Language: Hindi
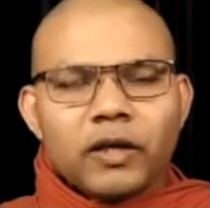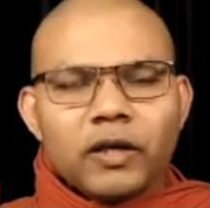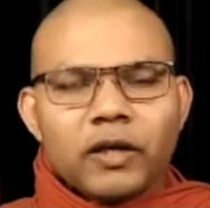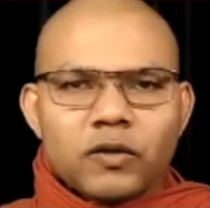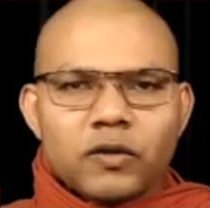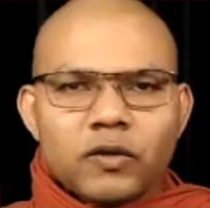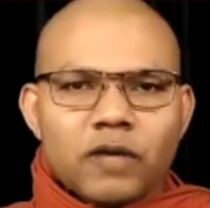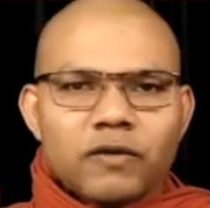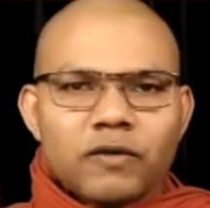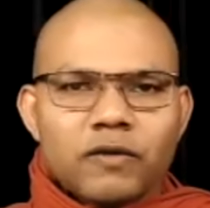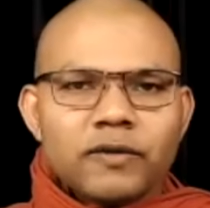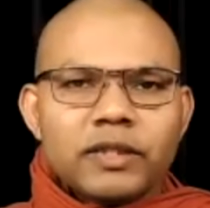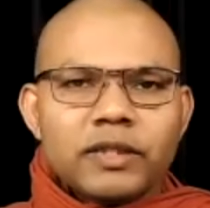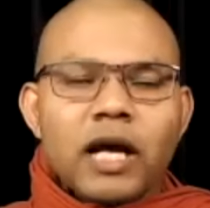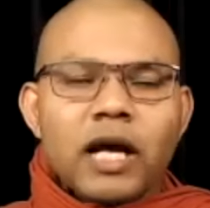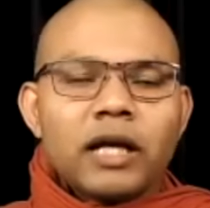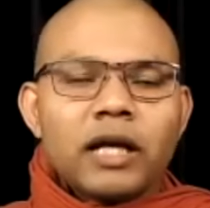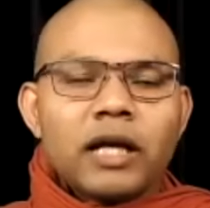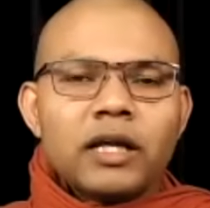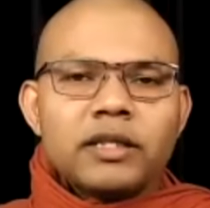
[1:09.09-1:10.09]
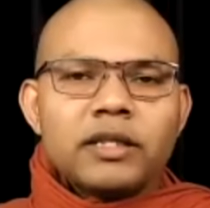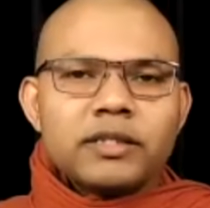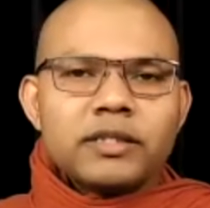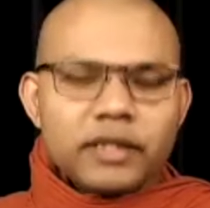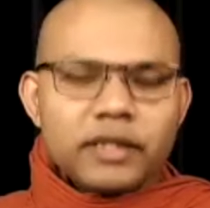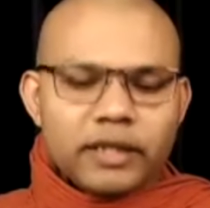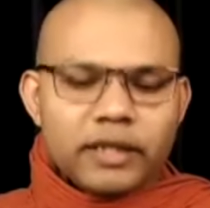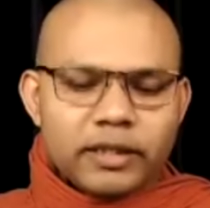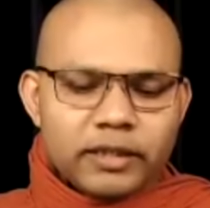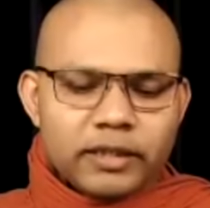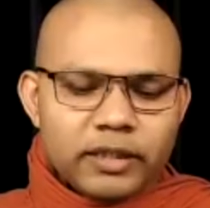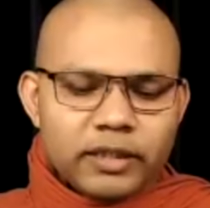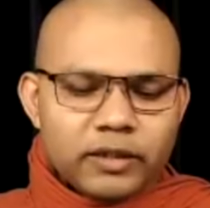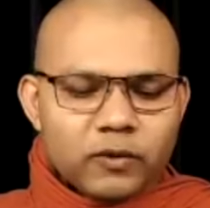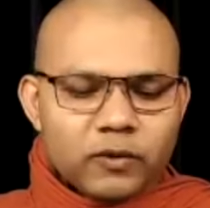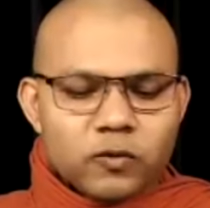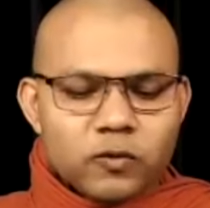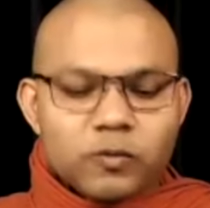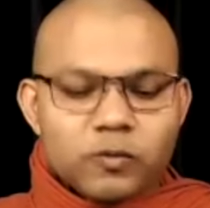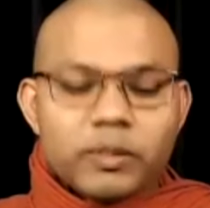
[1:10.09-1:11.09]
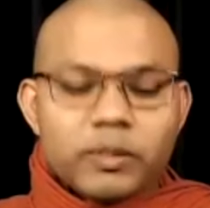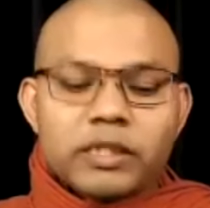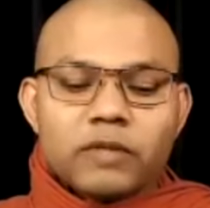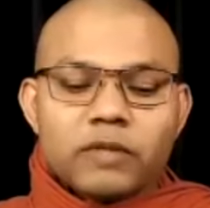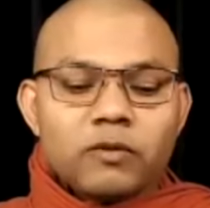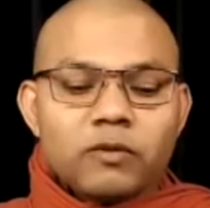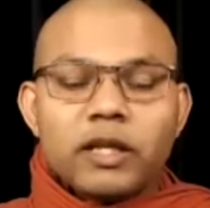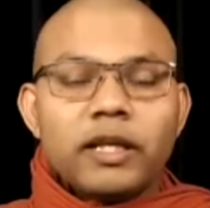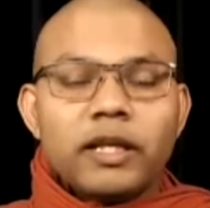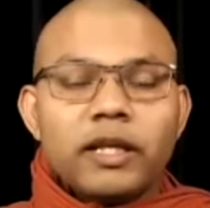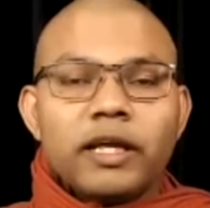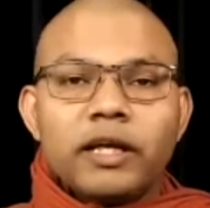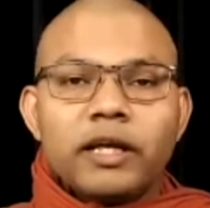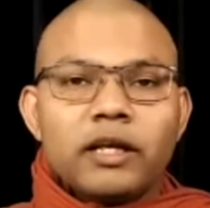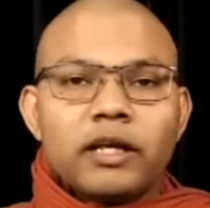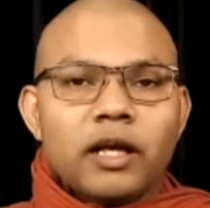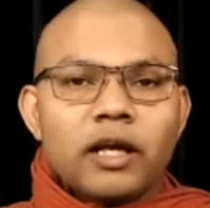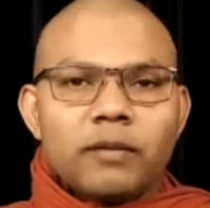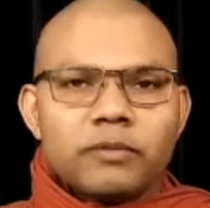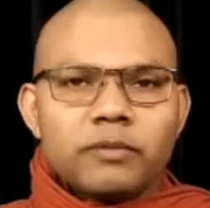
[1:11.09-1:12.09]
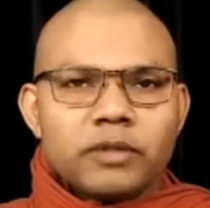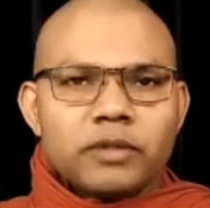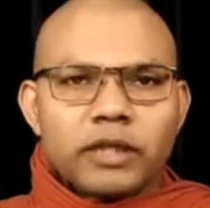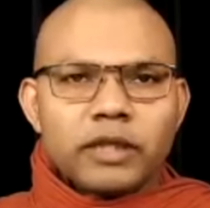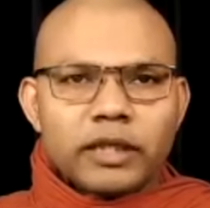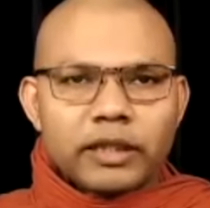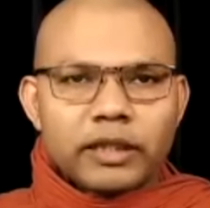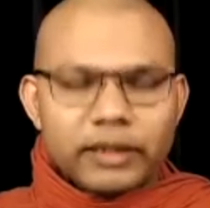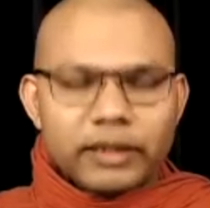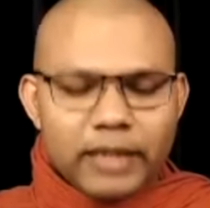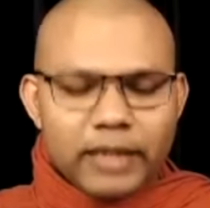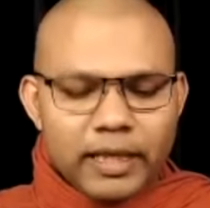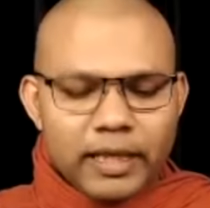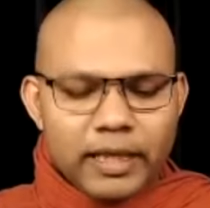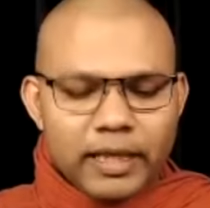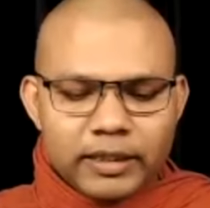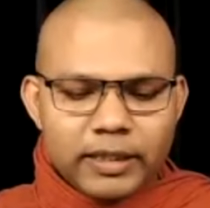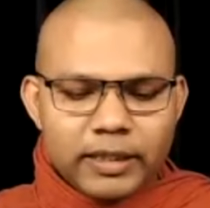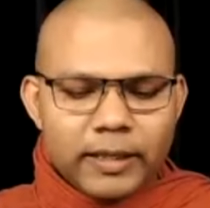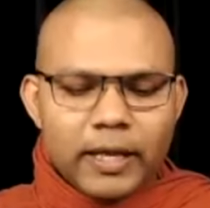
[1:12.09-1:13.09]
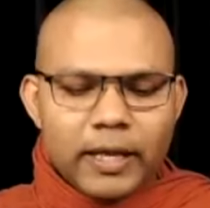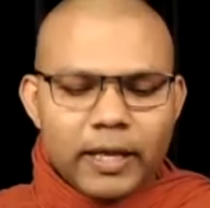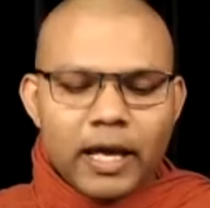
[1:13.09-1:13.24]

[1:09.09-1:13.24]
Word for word: सर्वस्व त्यागना जिसे कहते हैं तो उसमें से वो सल्लेख नाम निकलता है ठीक है